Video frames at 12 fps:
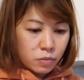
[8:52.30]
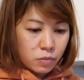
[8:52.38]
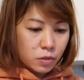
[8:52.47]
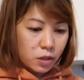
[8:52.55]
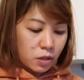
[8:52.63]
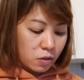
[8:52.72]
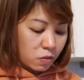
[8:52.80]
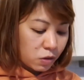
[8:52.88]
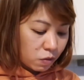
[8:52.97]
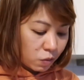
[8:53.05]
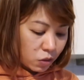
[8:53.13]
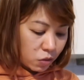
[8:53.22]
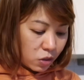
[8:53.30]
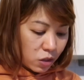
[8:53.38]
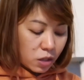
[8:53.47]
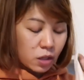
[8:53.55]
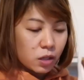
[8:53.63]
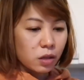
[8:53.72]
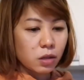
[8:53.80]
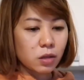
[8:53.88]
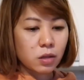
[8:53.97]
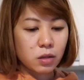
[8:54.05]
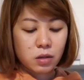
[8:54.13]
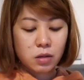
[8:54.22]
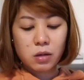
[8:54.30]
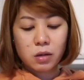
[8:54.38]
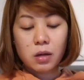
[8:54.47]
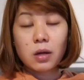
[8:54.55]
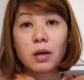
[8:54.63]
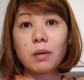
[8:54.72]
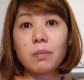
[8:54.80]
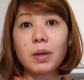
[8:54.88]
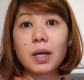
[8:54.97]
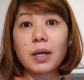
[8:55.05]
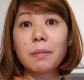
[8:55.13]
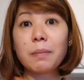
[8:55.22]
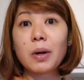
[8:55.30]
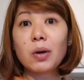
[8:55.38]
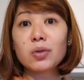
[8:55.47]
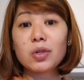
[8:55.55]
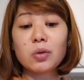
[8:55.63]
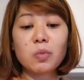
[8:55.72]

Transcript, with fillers: dalawang with toilet, baking powder,